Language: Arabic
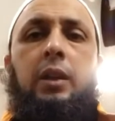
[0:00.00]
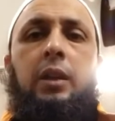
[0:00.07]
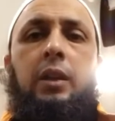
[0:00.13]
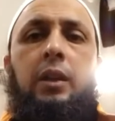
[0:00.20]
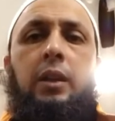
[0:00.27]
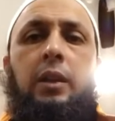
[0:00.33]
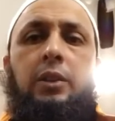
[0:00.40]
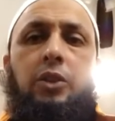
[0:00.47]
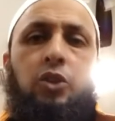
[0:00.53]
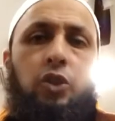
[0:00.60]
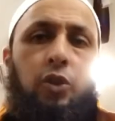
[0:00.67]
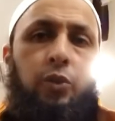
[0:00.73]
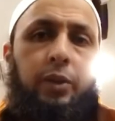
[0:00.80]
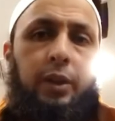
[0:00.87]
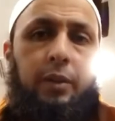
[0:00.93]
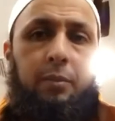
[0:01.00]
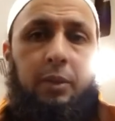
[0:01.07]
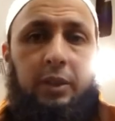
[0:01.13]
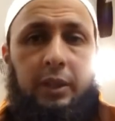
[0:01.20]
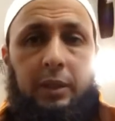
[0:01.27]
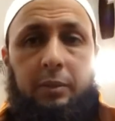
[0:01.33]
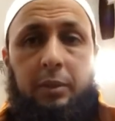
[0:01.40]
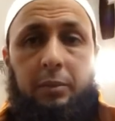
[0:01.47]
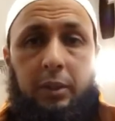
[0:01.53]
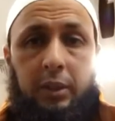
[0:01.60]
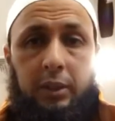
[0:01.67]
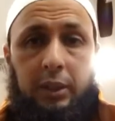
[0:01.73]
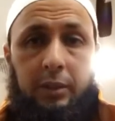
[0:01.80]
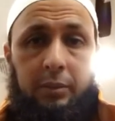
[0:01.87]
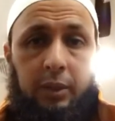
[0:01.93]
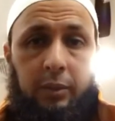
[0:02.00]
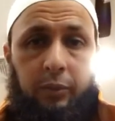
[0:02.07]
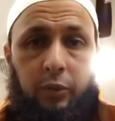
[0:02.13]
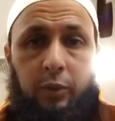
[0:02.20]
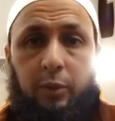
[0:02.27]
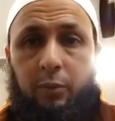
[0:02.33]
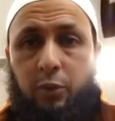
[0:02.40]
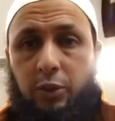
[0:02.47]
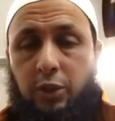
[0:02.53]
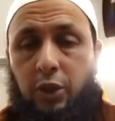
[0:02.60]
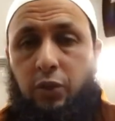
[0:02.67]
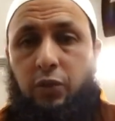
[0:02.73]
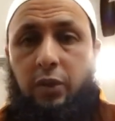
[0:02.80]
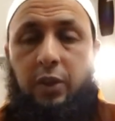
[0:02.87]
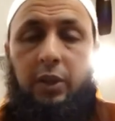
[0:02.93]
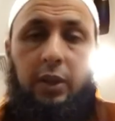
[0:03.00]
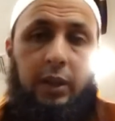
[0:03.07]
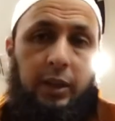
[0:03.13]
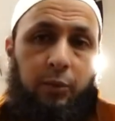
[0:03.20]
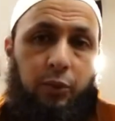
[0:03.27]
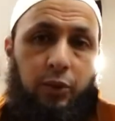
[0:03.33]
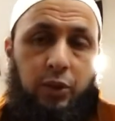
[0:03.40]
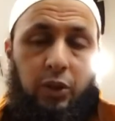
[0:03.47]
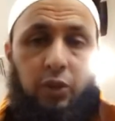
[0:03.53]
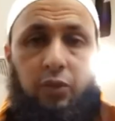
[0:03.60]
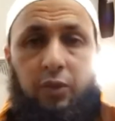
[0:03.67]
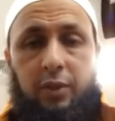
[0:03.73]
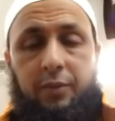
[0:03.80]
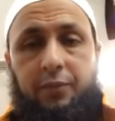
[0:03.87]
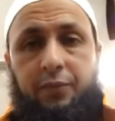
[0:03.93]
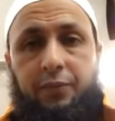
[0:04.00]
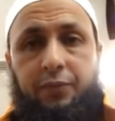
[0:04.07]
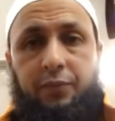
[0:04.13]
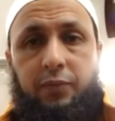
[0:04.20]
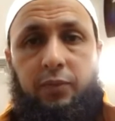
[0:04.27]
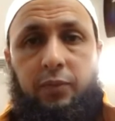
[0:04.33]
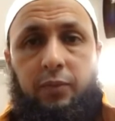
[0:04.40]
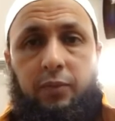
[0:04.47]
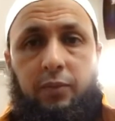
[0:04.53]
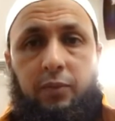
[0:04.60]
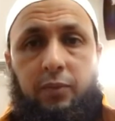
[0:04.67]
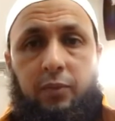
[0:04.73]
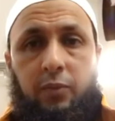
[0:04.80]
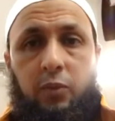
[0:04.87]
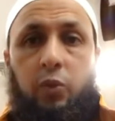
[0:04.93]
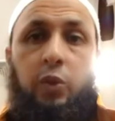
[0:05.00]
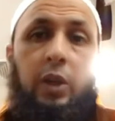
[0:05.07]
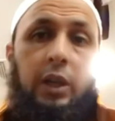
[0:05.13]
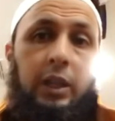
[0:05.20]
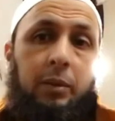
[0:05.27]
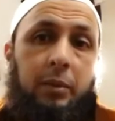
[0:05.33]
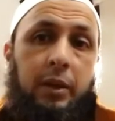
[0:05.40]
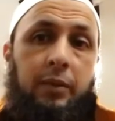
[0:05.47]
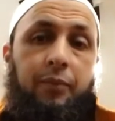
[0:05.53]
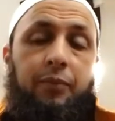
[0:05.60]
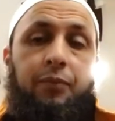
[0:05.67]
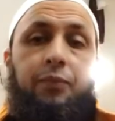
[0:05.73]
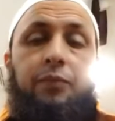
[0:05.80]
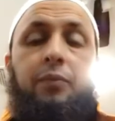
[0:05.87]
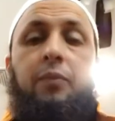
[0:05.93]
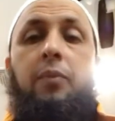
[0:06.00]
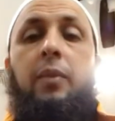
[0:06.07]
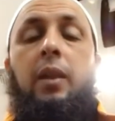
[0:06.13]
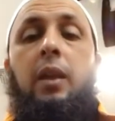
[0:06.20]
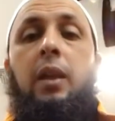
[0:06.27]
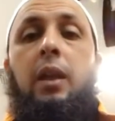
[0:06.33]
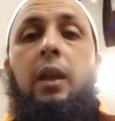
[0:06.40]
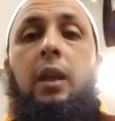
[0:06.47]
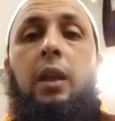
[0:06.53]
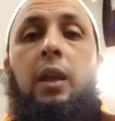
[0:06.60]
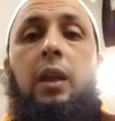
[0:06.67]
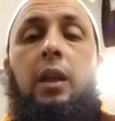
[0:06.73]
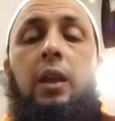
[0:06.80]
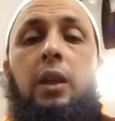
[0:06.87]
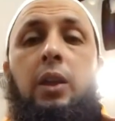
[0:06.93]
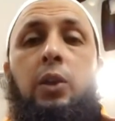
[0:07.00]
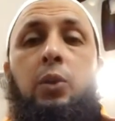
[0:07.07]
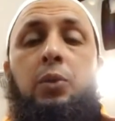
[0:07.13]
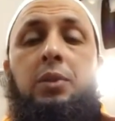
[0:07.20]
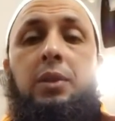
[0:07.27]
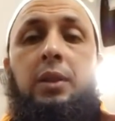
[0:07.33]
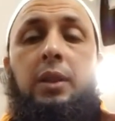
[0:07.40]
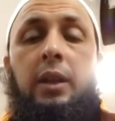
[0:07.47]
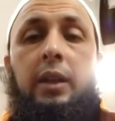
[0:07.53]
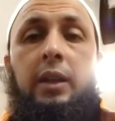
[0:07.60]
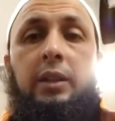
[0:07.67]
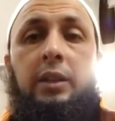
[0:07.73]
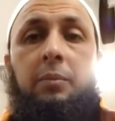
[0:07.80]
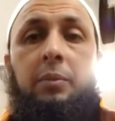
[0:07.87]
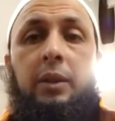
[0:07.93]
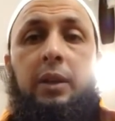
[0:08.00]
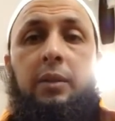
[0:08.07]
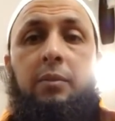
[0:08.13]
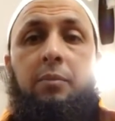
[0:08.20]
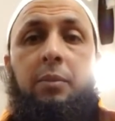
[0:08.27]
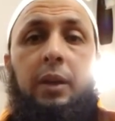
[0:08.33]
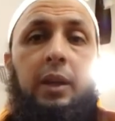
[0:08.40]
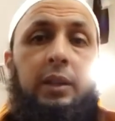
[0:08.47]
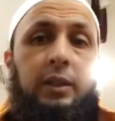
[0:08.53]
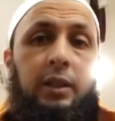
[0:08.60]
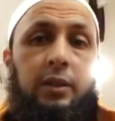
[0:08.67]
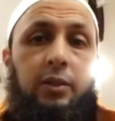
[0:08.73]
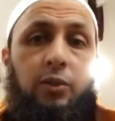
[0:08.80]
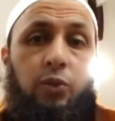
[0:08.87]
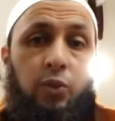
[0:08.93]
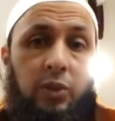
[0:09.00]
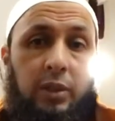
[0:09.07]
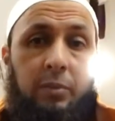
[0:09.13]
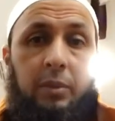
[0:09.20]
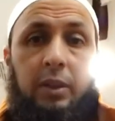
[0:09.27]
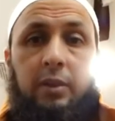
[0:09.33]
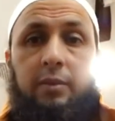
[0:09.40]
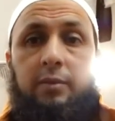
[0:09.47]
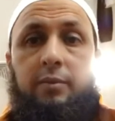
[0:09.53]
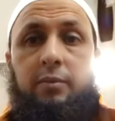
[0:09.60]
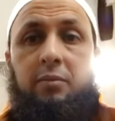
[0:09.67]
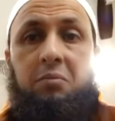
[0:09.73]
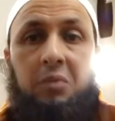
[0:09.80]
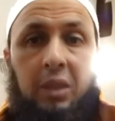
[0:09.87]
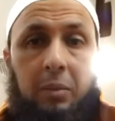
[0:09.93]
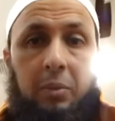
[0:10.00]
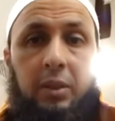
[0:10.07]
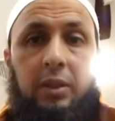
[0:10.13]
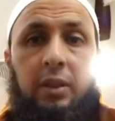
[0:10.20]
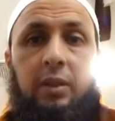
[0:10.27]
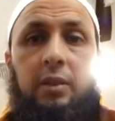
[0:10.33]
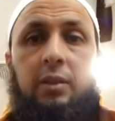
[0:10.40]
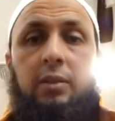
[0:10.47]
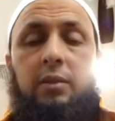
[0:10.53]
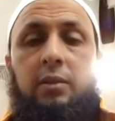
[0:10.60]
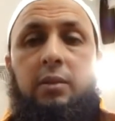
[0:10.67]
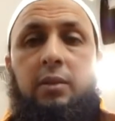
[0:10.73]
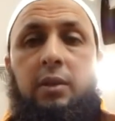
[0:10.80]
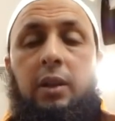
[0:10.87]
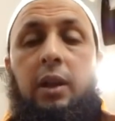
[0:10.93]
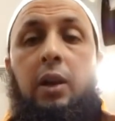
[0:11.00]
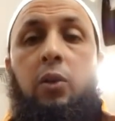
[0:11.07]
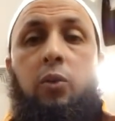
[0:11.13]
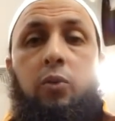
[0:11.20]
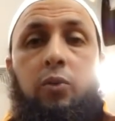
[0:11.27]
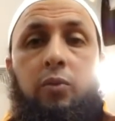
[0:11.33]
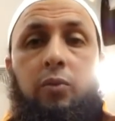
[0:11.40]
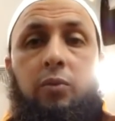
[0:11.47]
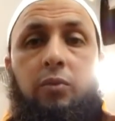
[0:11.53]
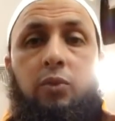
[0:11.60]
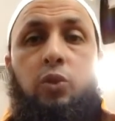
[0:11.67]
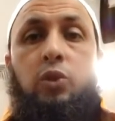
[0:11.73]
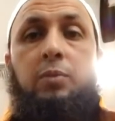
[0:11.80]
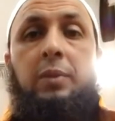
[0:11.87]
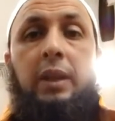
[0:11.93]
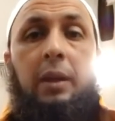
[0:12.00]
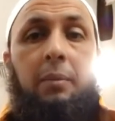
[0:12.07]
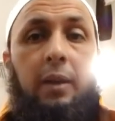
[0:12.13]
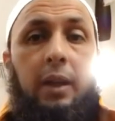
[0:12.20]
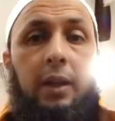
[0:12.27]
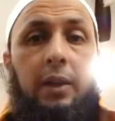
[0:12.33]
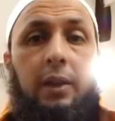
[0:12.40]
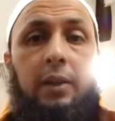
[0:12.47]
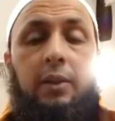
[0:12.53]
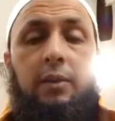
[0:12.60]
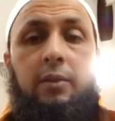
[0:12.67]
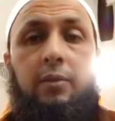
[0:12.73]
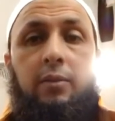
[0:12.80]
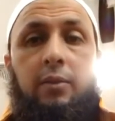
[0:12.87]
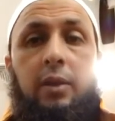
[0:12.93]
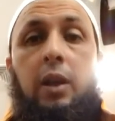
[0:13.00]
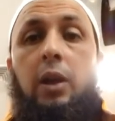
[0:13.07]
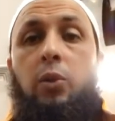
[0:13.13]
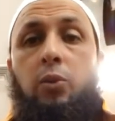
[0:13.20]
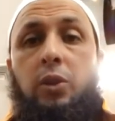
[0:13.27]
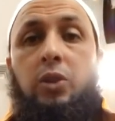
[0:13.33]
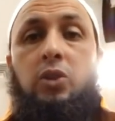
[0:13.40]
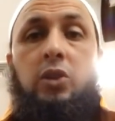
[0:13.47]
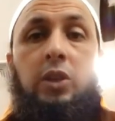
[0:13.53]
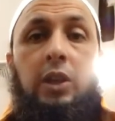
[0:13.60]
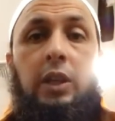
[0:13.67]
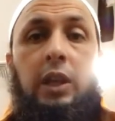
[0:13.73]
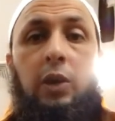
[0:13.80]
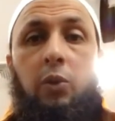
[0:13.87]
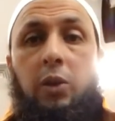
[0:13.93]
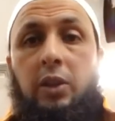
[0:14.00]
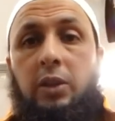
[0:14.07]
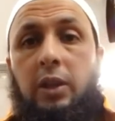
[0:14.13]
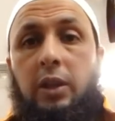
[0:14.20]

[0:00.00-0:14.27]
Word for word: يتجهون من طبيب إلى طبيب أو من مستشفى إلى مستشفى هناك من يوصي الأطباء بقطع جزء من كبده أو جزء من أمعائه أو رجله أو يده